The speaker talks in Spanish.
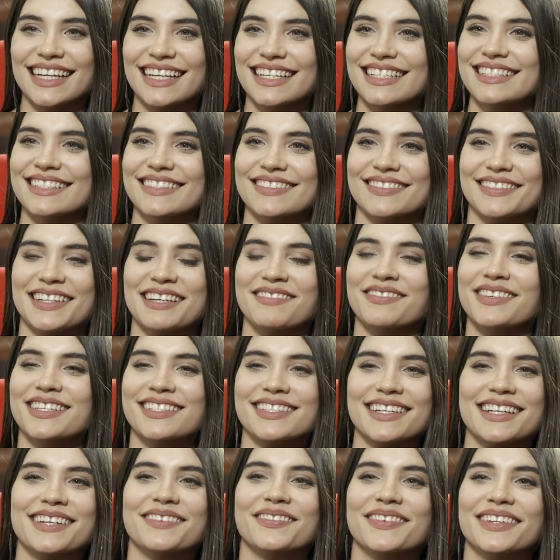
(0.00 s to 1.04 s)
Él es una
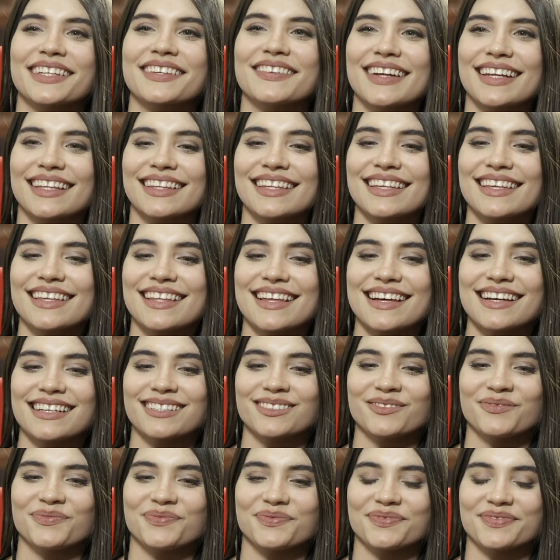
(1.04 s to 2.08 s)
persona muy divertida,
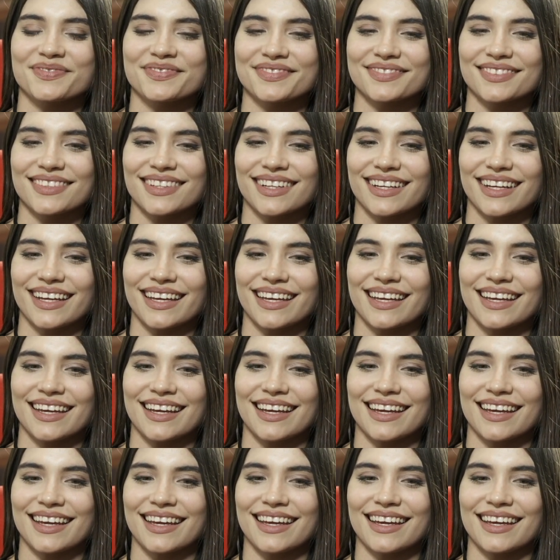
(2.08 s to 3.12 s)

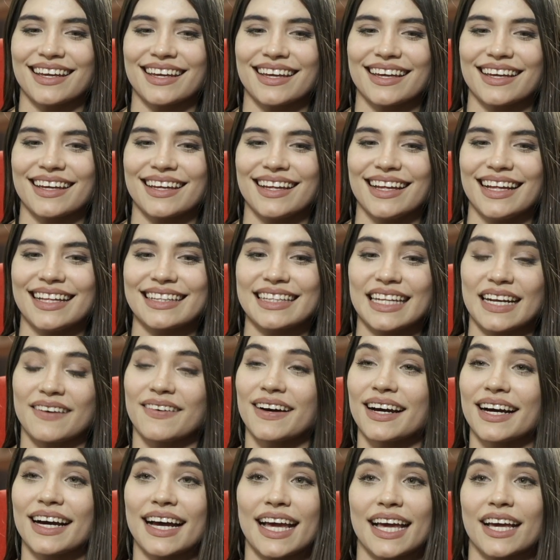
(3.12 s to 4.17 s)
eh,
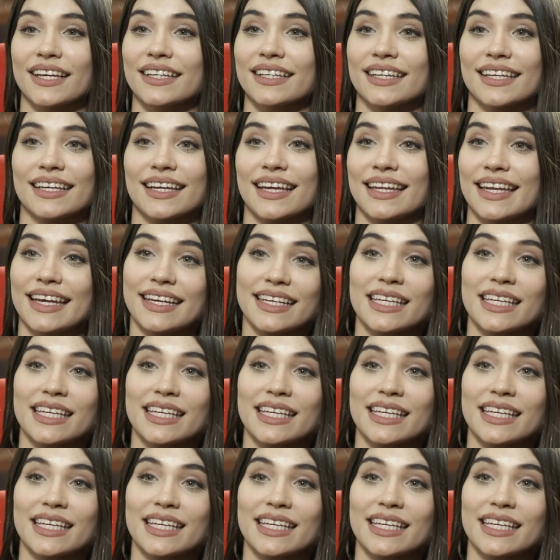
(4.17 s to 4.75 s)
trabaja en, en